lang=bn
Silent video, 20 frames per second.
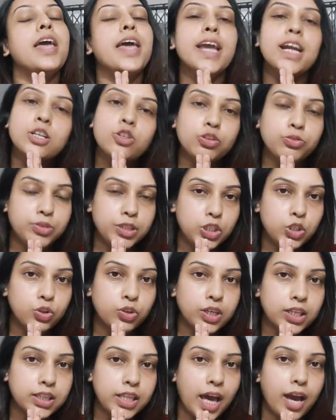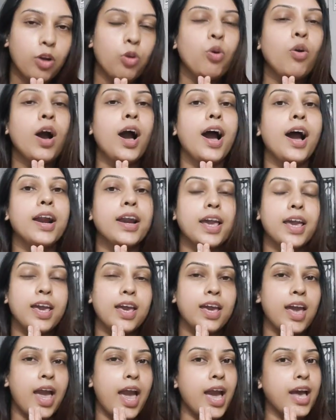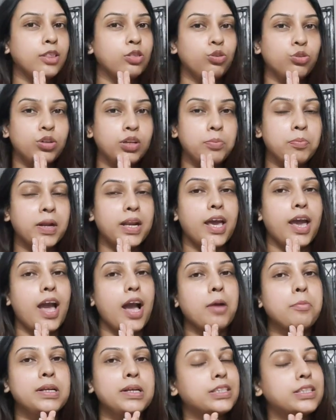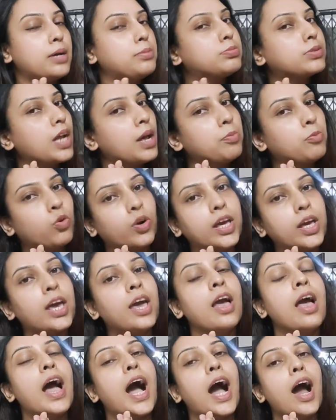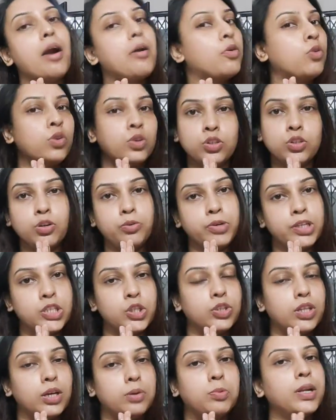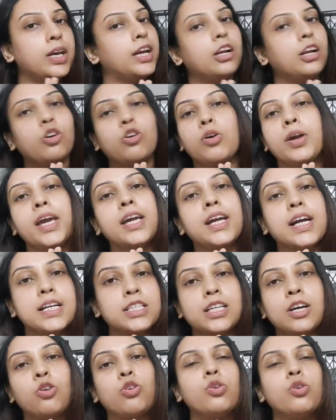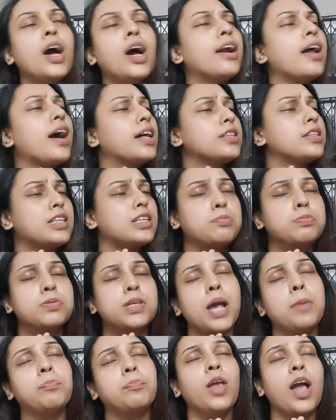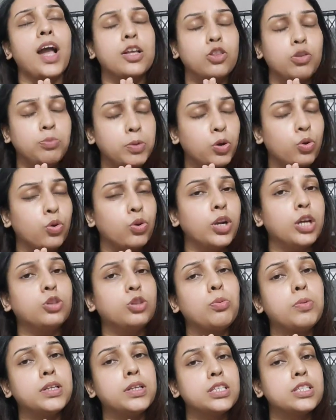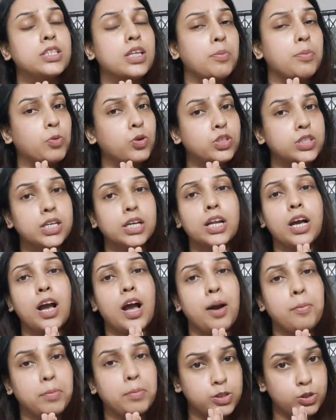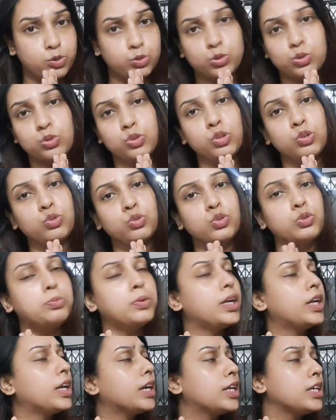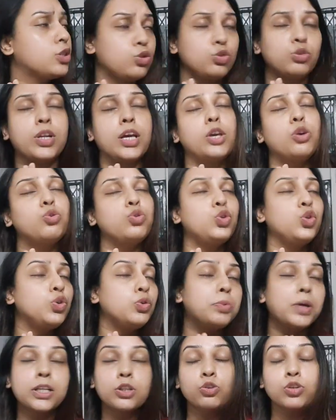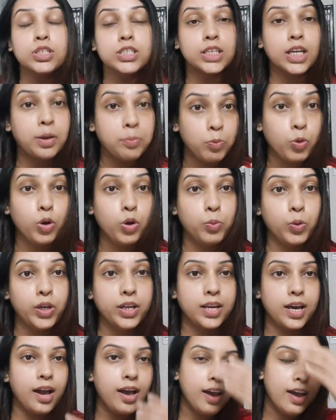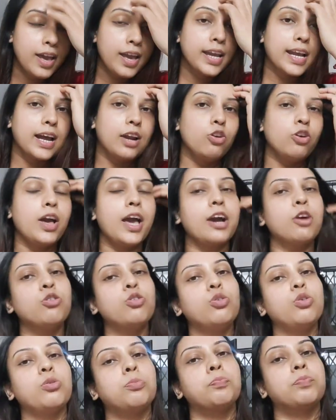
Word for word: একটু ভিডিওটা দেখো আর এত মানে একবার সাবস্ক্রাইব কোনো দিনও ভিডিও দেখবো না এরকম এই কাজটা করো না আর আনসাবস্ক্রাইব তো একদমই করো না তোমাদের সাপোর্ট ছাড়া আমরা ছোটো ছোটো ইউটিউবাররা কিচ্ছু না ইউটিউবার তো নিজেকে বলবোই না কেননা এখনও